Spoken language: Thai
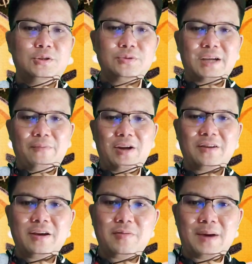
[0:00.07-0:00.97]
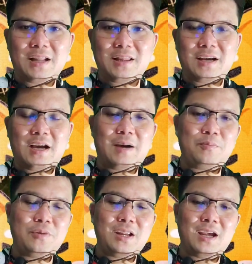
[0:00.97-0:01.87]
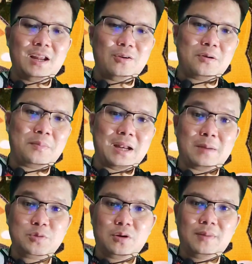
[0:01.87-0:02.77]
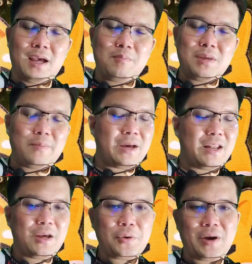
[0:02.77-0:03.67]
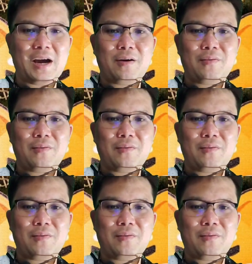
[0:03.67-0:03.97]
สุขสันต์วันคริสต์มาสนะครับวันนี้เราก็มารับชมเหรียญมีมกันดีกว่า